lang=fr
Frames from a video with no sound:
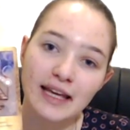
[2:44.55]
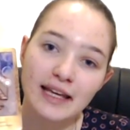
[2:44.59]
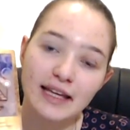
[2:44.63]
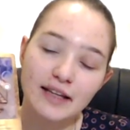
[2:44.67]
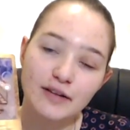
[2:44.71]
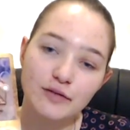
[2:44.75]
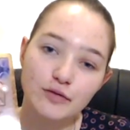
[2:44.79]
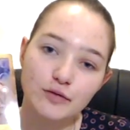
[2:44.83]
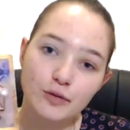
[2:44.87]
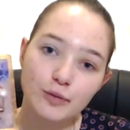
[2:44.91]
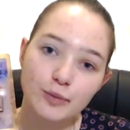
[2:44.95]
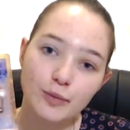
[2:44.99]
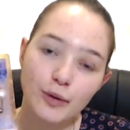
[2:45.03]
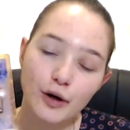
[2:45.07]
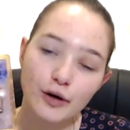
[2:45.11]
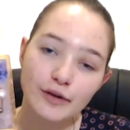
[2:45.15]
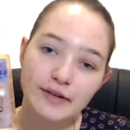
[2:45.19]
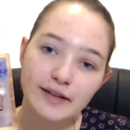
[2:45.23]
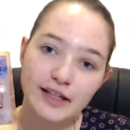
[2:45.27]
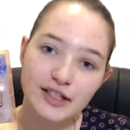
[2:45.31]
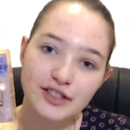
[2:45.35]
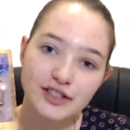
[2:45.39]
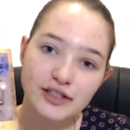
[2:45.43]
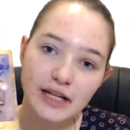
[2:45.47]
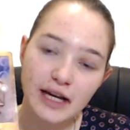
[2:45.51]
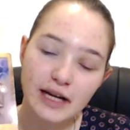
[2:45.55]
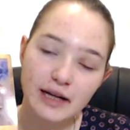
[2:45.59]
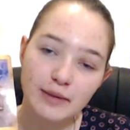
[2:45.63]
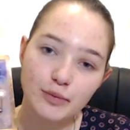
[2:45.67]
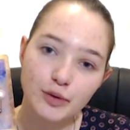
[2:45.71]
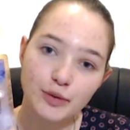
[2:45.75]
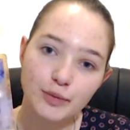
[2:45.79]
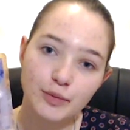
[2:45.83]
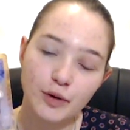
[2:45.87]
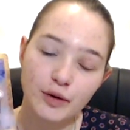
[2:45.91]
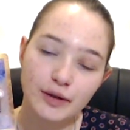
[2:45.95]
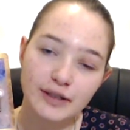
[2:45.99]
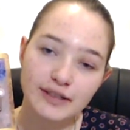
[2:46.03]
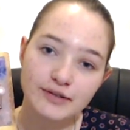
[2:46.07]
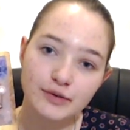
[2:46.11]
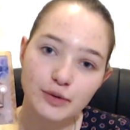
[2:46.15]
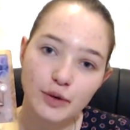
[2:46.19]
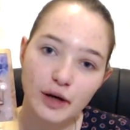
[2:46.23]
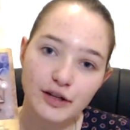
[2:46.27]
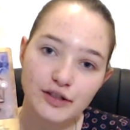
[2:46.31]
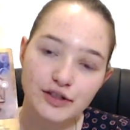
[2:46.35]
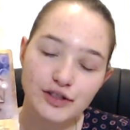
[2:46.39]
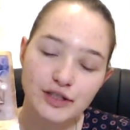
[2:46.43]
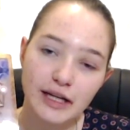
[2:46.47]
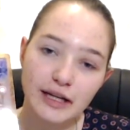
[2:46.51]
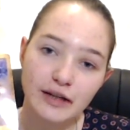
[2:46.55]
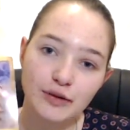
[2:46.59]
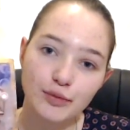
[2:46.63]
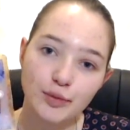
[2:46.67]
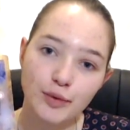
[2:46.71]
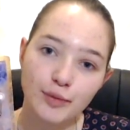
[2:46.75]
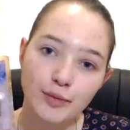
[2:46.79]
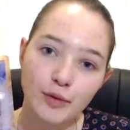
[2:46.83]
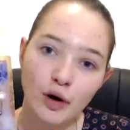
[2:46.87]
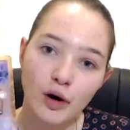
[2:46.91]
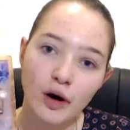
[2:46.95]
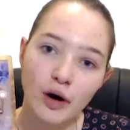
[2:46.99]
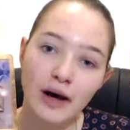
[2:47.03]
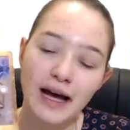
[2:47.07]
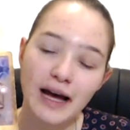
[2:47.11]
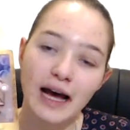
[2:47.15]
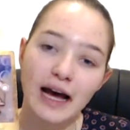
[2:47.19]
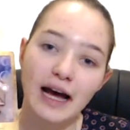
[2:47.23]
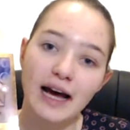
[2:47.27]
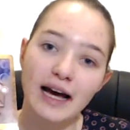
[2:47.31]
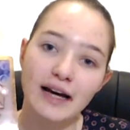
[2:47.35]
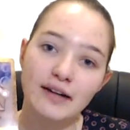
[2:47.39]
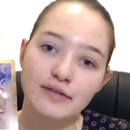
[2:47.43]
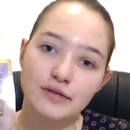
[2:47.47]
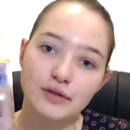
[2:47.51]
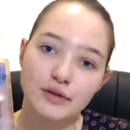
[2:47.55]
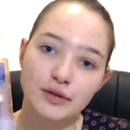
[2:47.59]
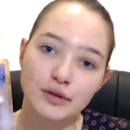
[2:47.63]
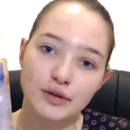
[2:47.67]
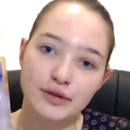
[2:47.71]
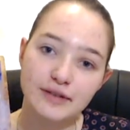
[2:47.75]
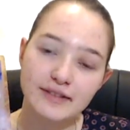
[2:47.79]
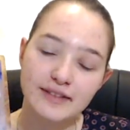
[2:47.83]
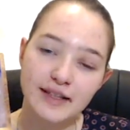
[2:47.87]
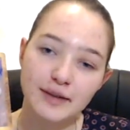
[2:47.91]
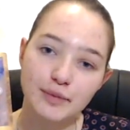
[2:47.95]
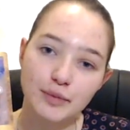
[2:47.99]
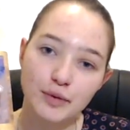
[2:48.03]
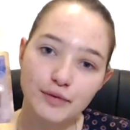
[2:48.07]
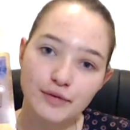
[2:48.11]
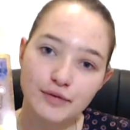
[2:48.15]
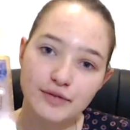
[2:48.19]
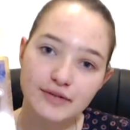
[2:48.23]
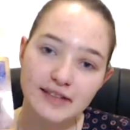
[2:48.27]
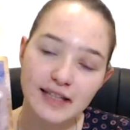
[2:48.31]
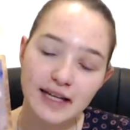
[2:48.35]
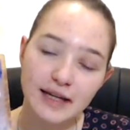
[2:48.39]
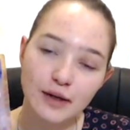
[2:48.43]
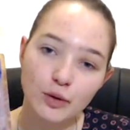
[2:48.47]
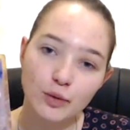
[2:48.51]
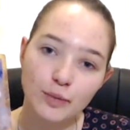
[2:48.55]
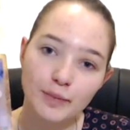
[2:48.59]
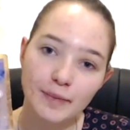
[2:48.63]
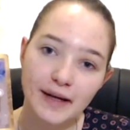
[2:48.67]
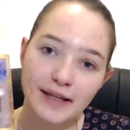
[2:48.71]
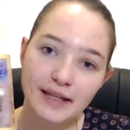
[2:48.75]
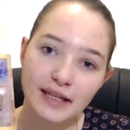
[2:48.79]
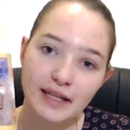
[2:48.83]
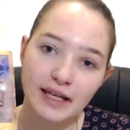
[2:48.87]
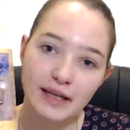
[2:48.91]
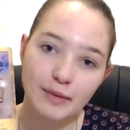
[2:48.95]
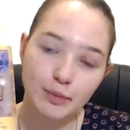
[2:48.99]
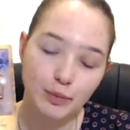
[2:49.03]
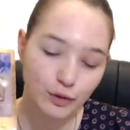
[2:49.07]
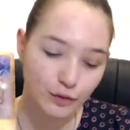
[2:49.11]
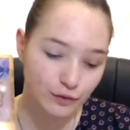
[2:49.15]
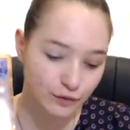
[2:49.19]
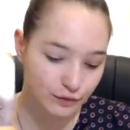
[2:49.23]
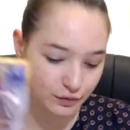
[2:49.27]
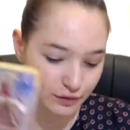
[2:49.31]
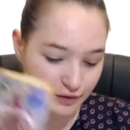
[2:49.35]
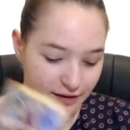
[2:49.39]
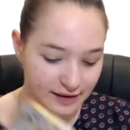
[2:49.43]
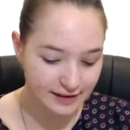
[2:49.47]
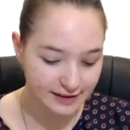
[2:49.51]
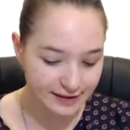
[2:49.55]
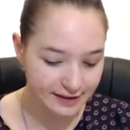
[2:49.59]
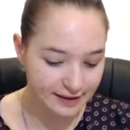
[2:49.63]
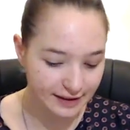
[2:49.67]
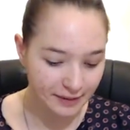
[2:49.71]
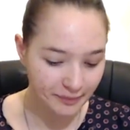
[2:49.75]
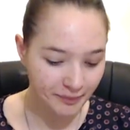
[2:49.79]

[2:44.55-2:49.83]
Ils vous portent à chaque moment, ils sont à chaque moment à vos côtés pour vous accompagner, pour vous guider.